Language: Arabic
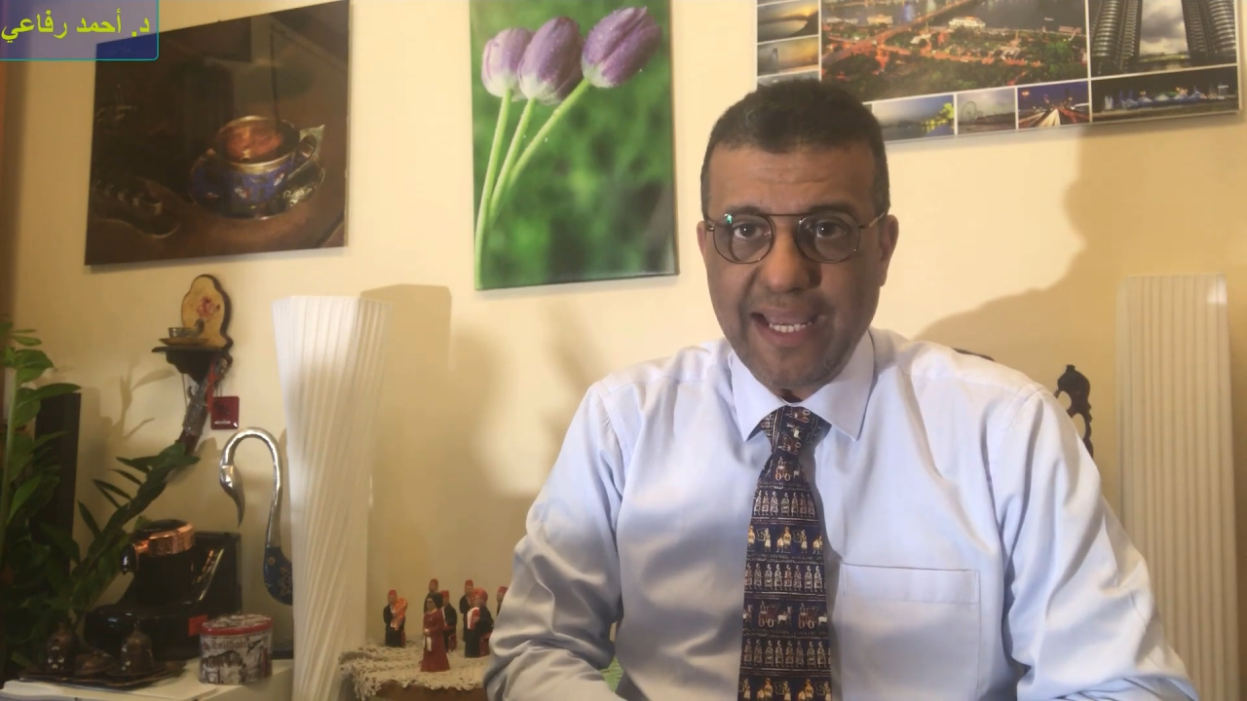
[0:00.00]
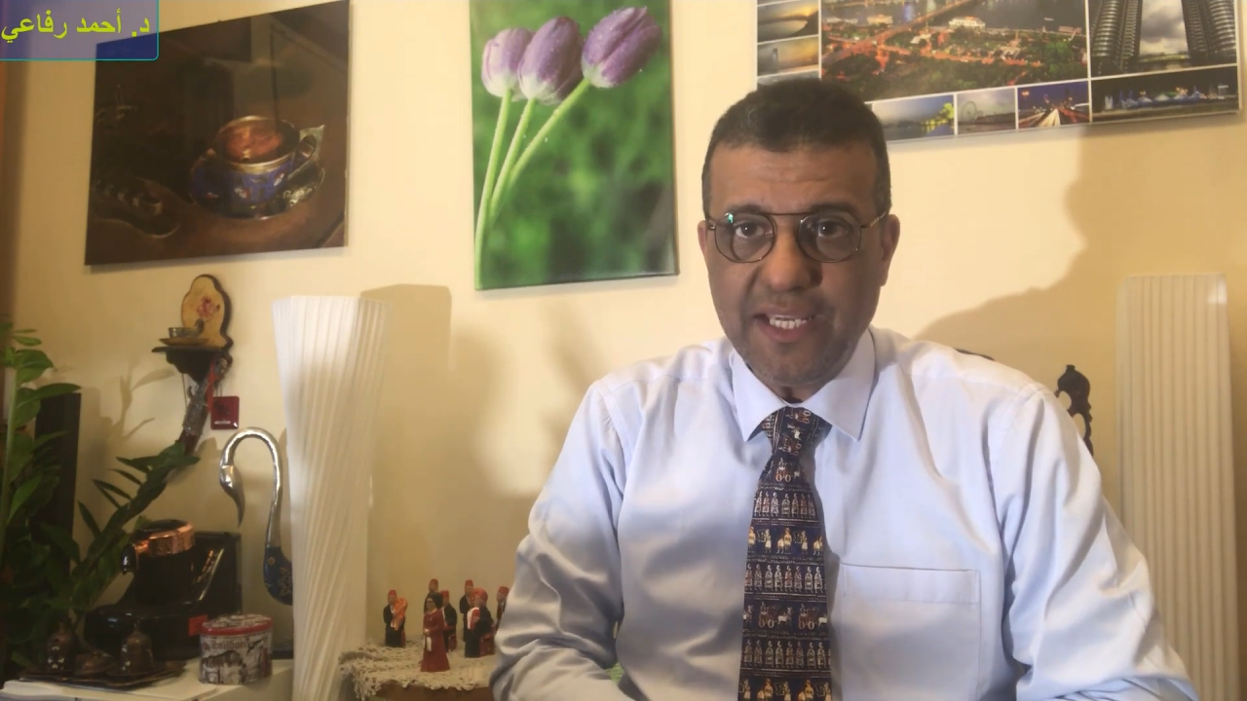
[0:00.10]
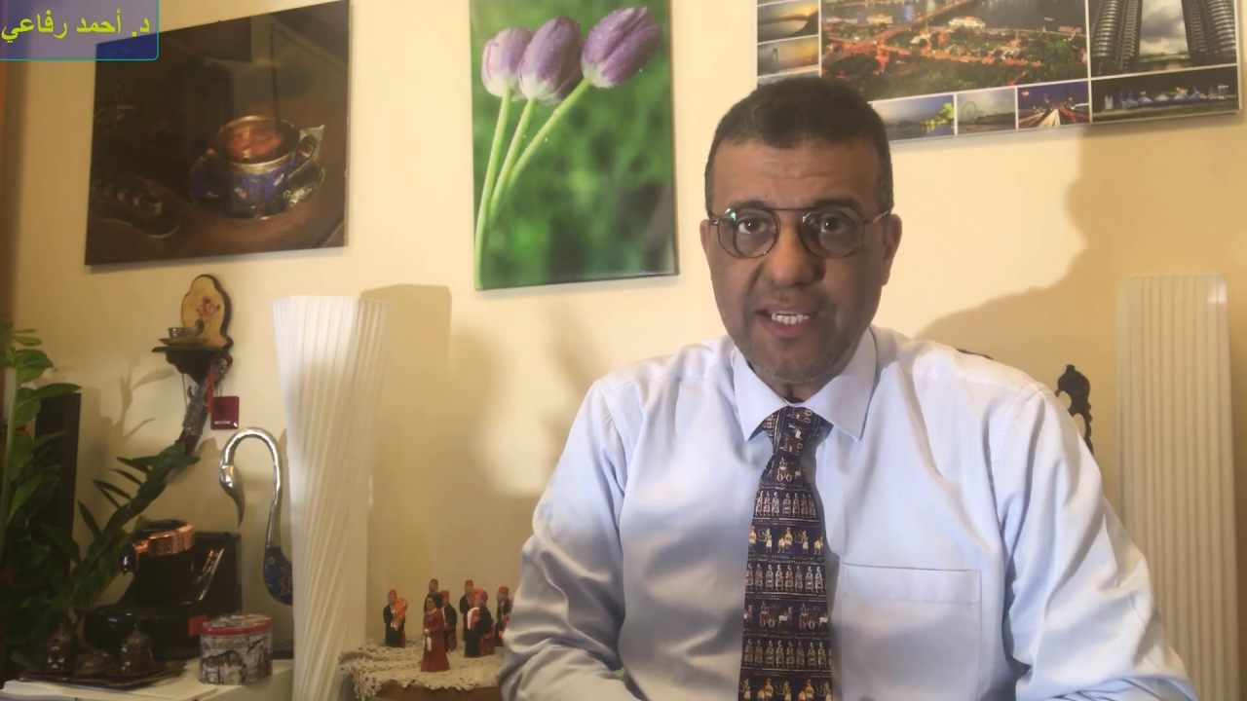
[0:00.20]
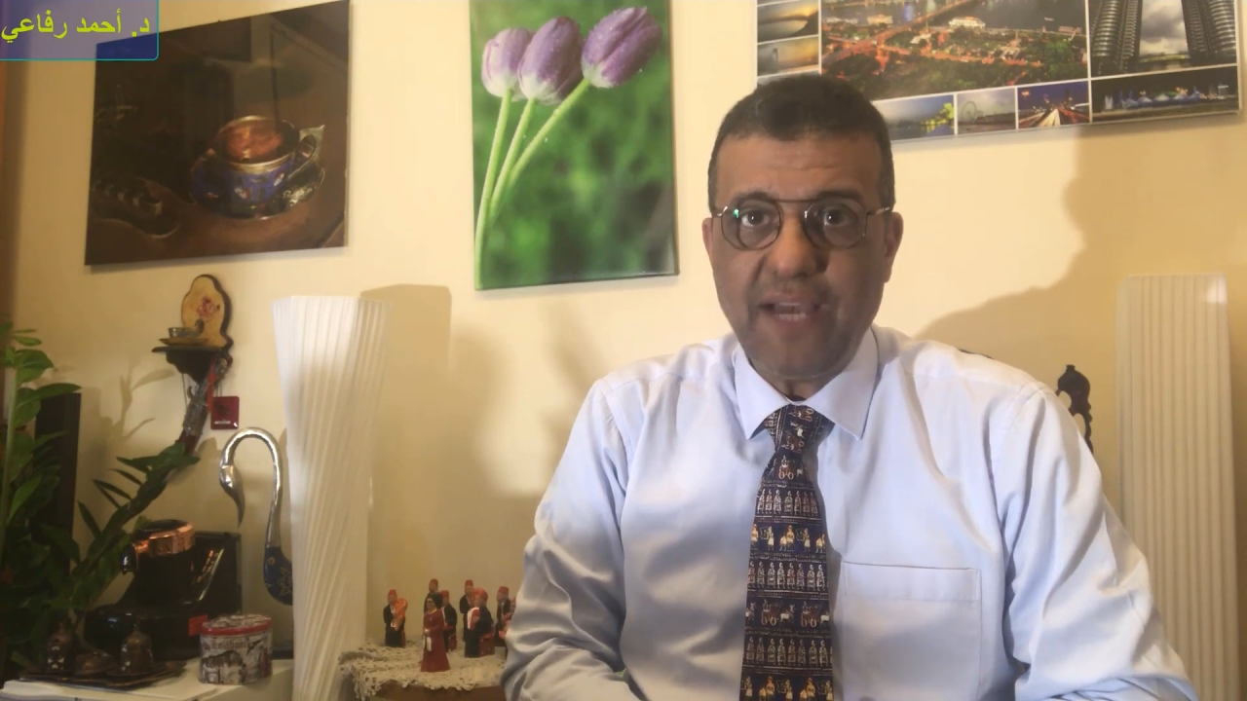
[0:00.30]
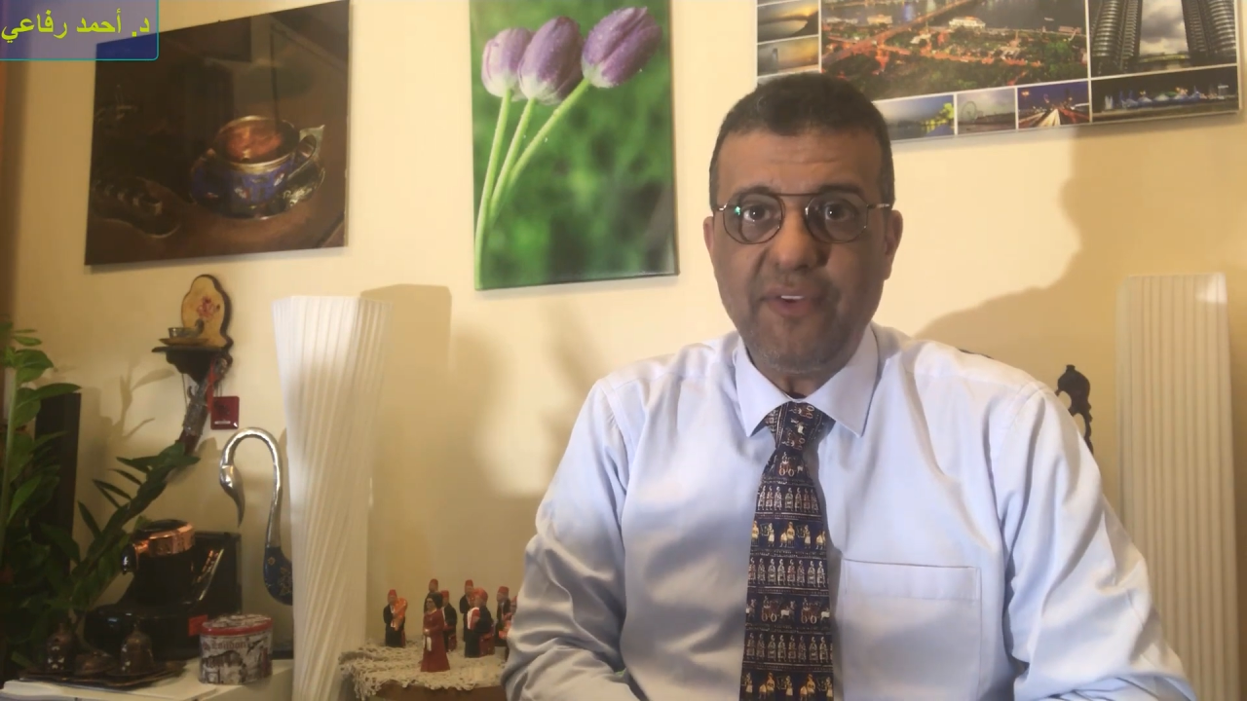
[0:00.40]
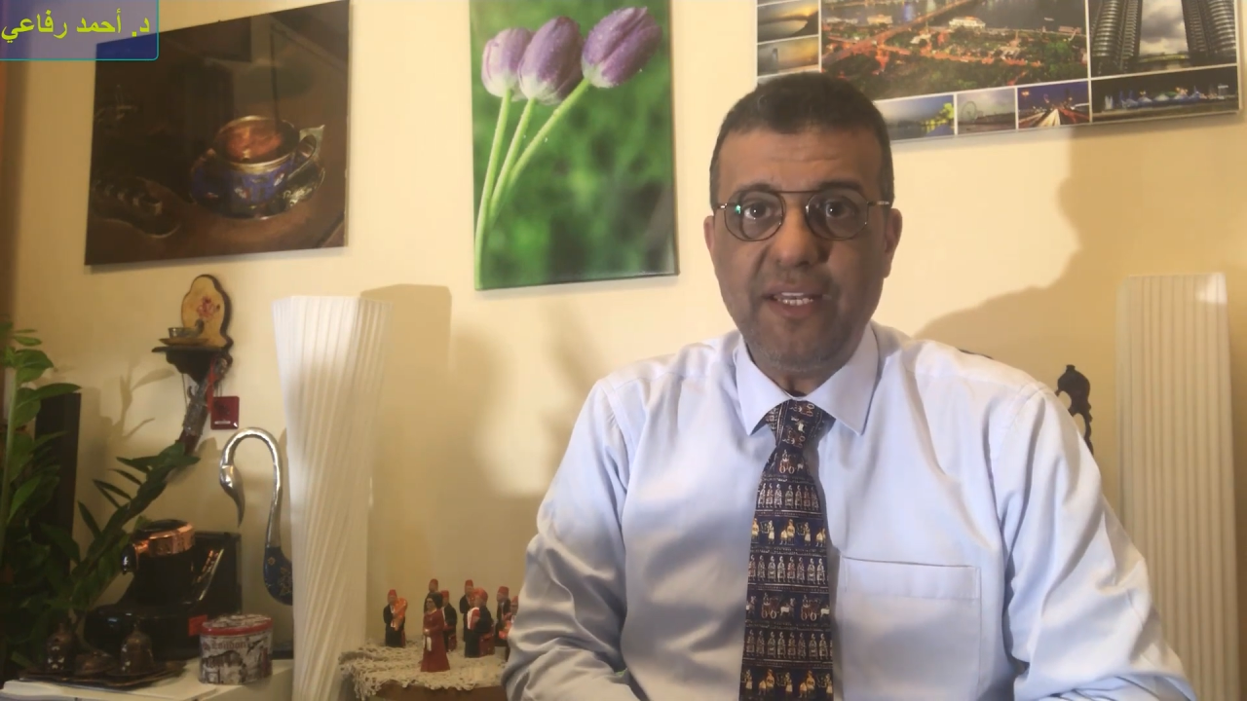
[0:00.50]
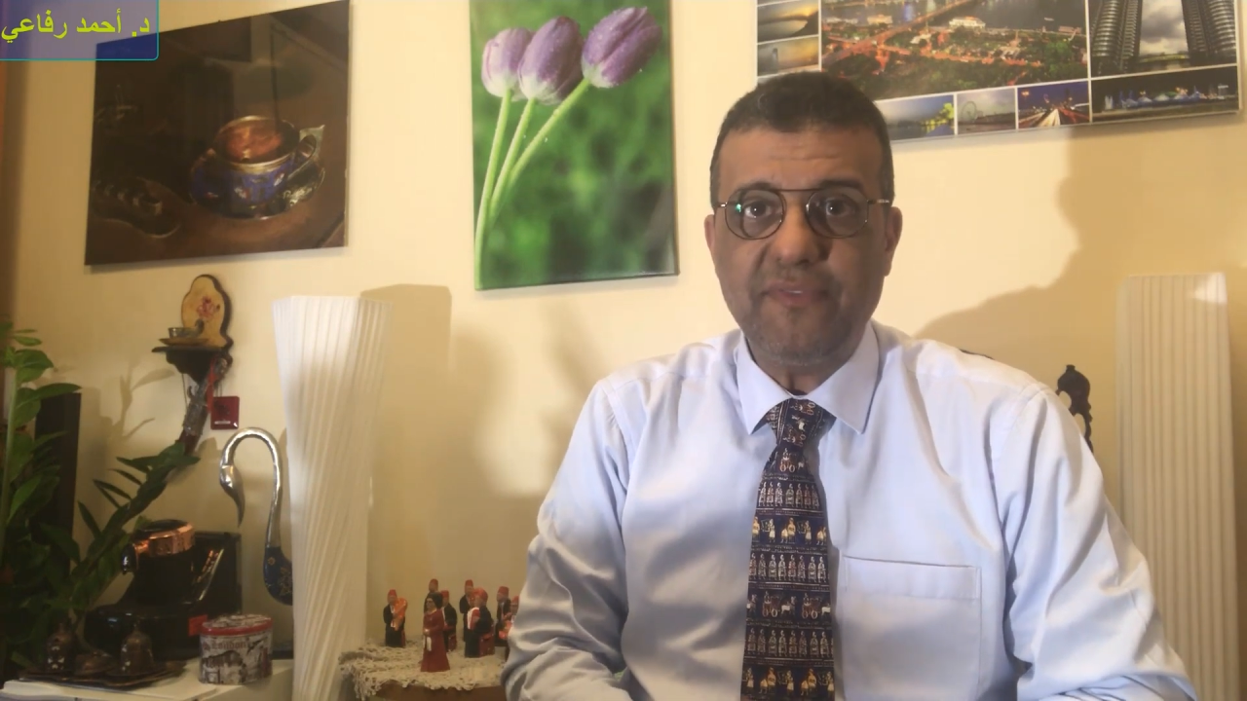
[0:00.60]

هيحيي حفل